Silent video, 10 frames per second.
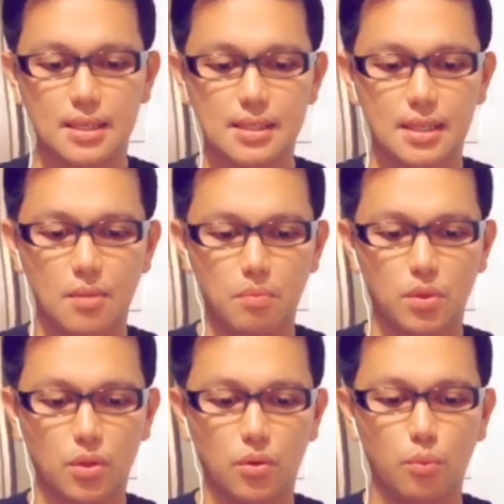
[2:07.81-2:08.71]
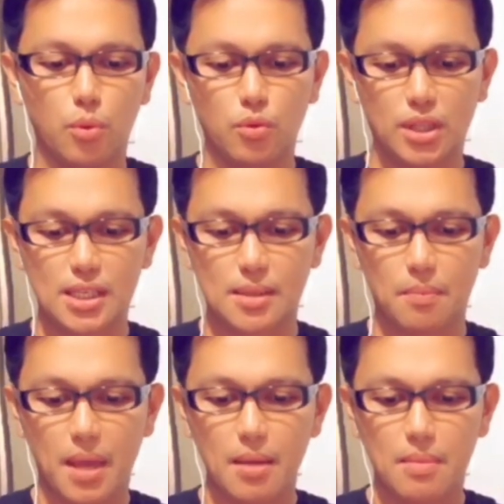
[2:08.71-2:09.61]
Step 2, pumunta sa
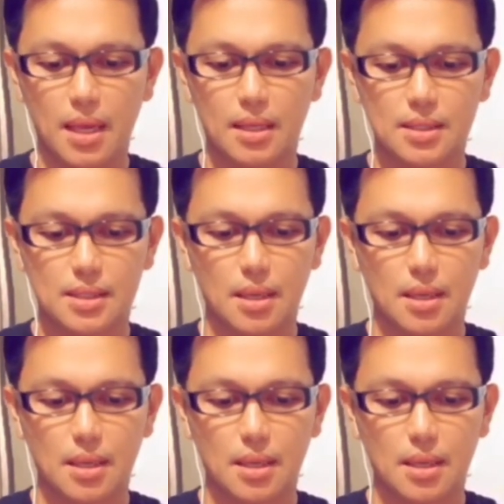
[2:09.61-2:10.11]
payments.